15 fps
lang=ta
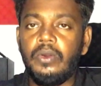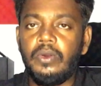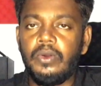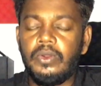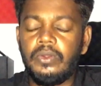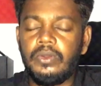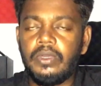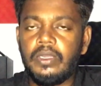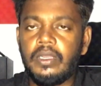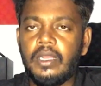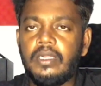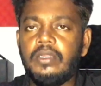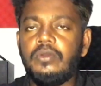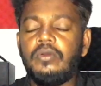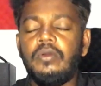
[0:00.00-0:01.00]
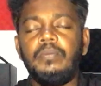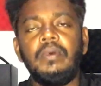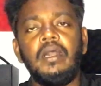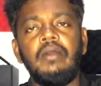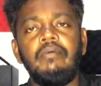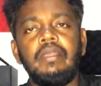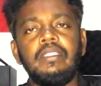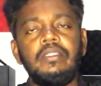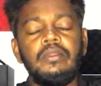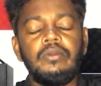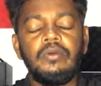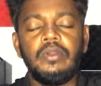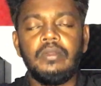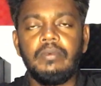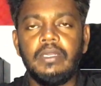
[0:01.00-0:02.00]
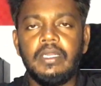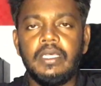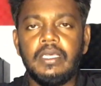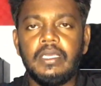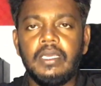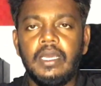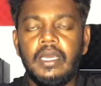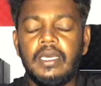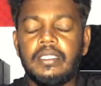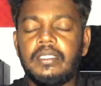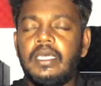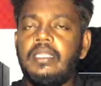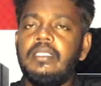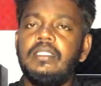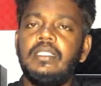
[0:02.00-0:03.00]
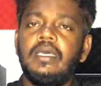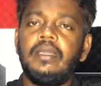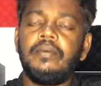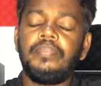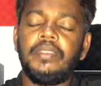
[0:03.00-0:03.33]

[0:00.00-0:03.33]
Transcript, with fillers: ஒரு கட்டுக்கோப்பாக வைத்திருக்கணும் என்றதுக்காகத்தான் இந்த